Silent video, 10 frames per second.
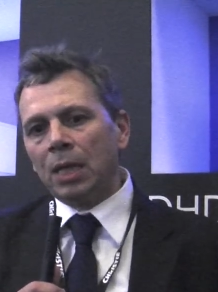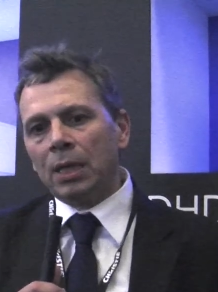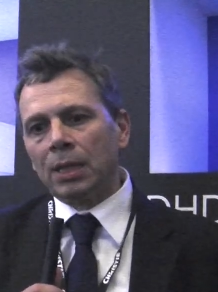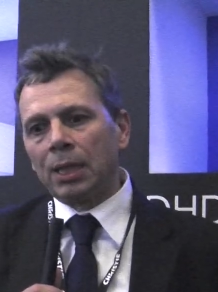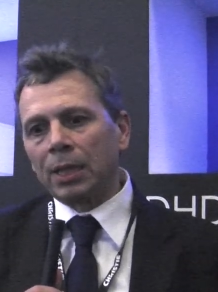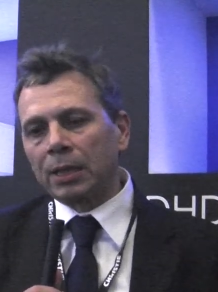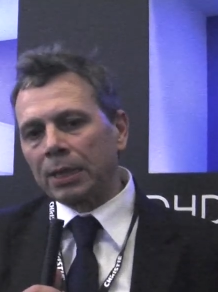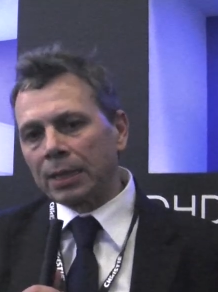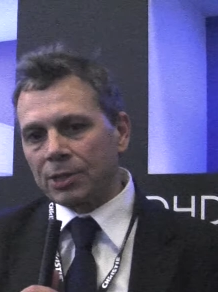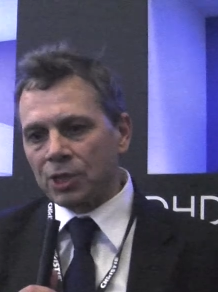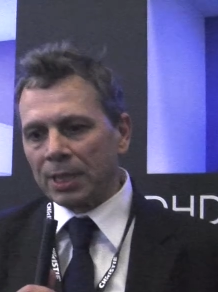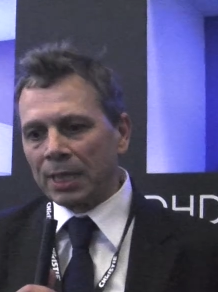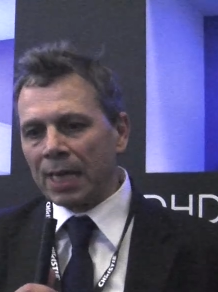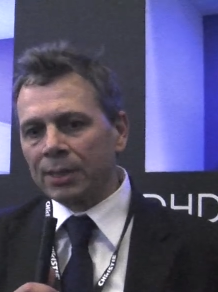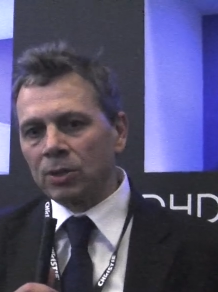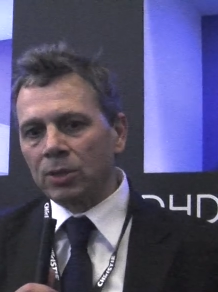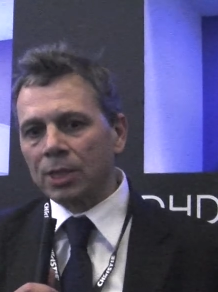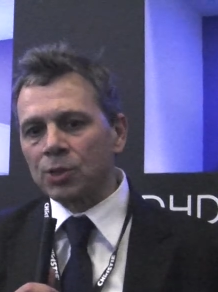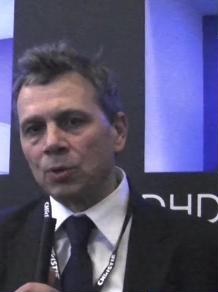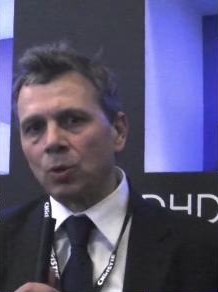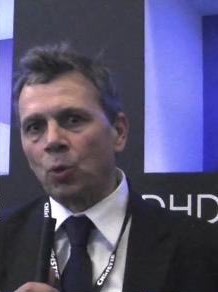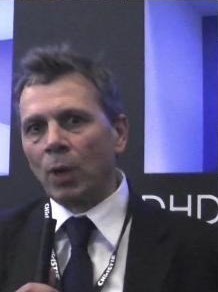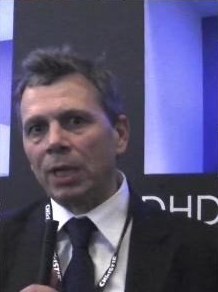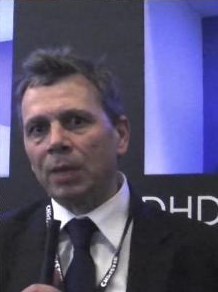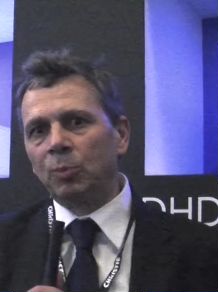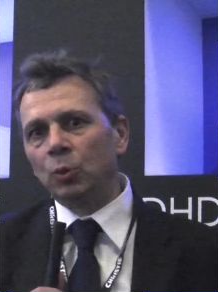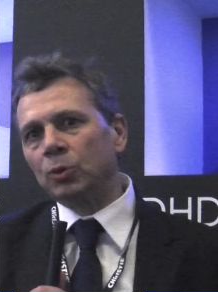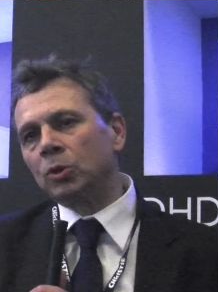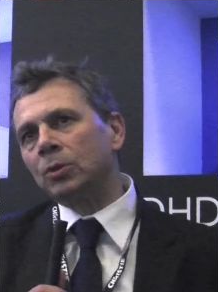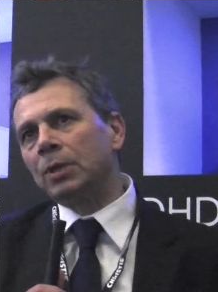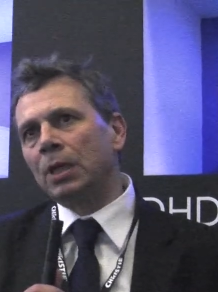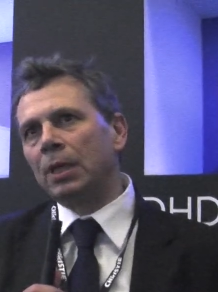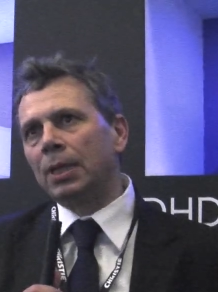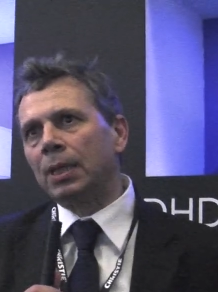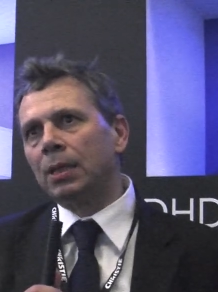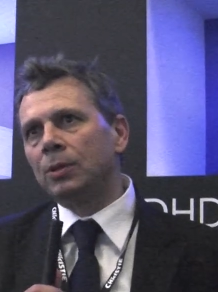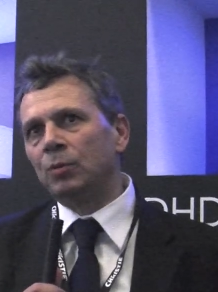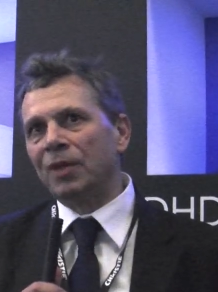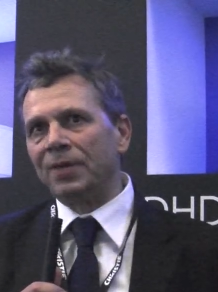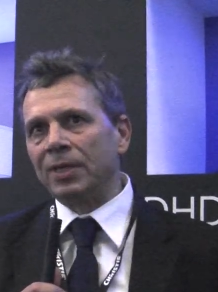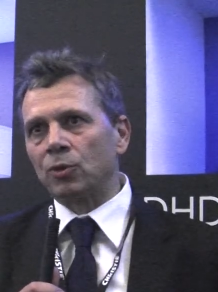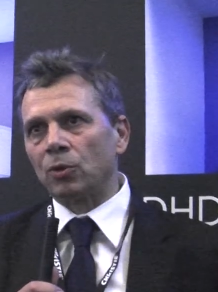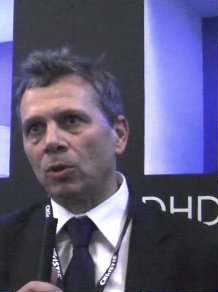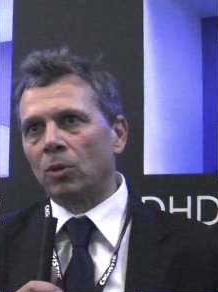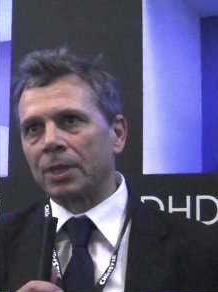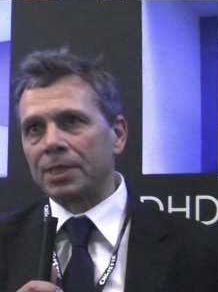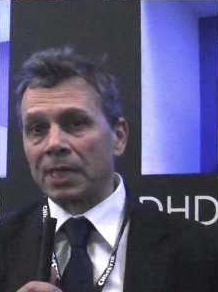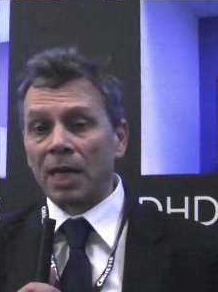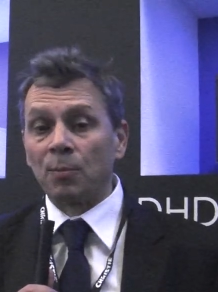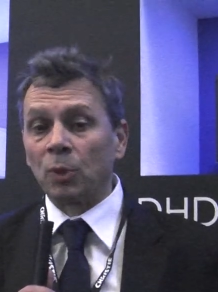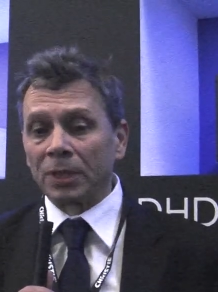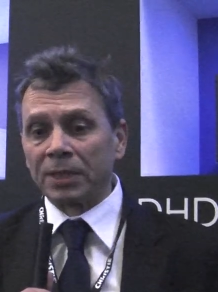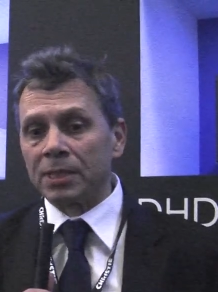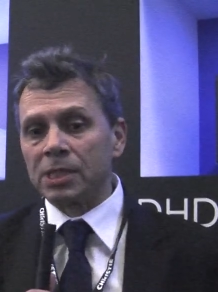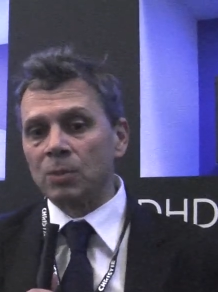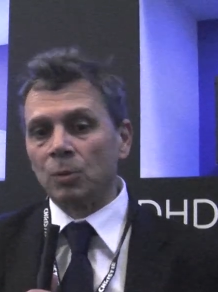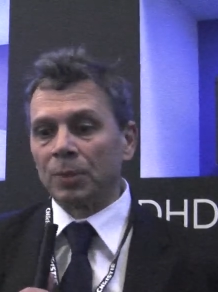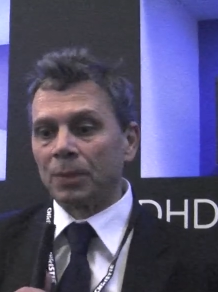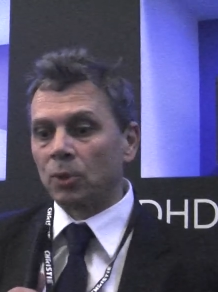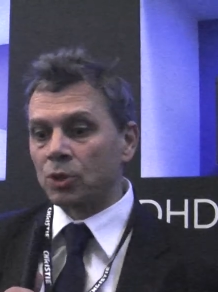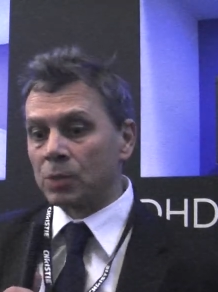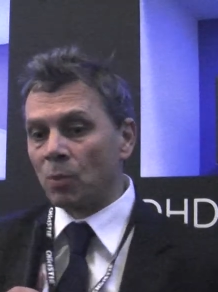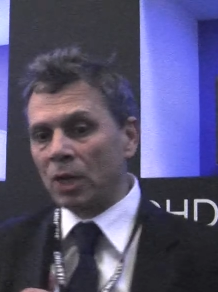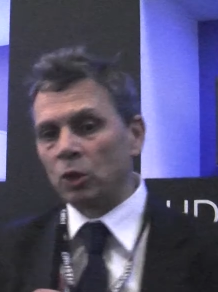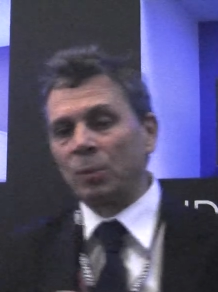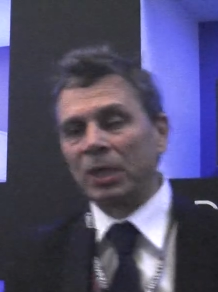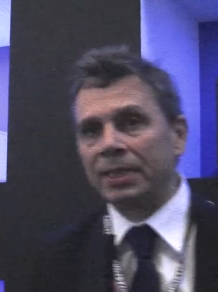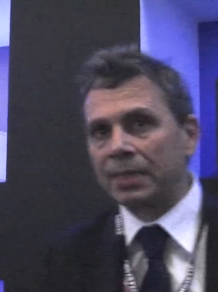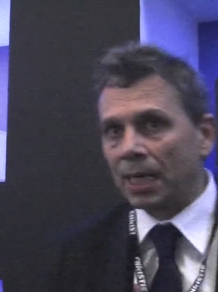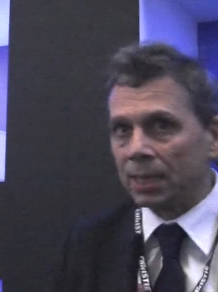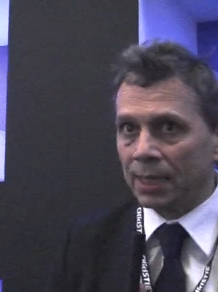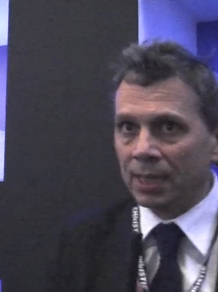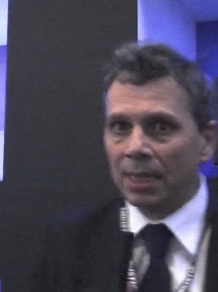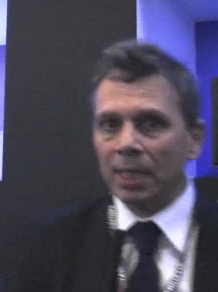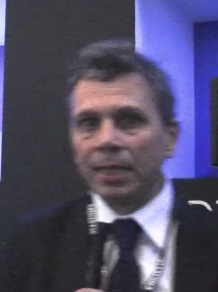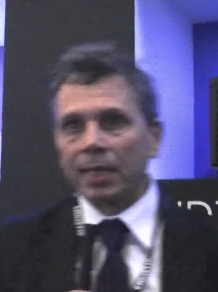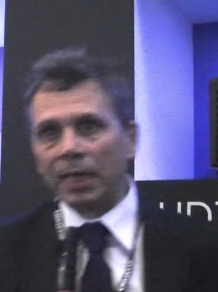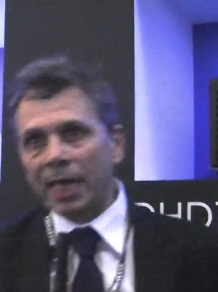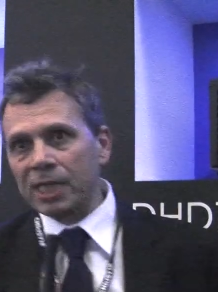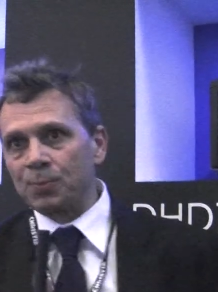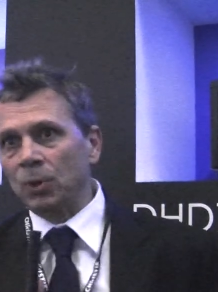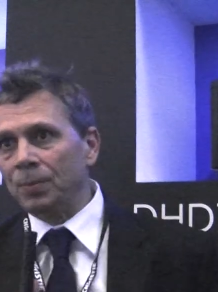eh, generando, che sono quelle appunto del di un evento che sarà importantissimo per il prossimo anno per l'Italia, che è l'Expo.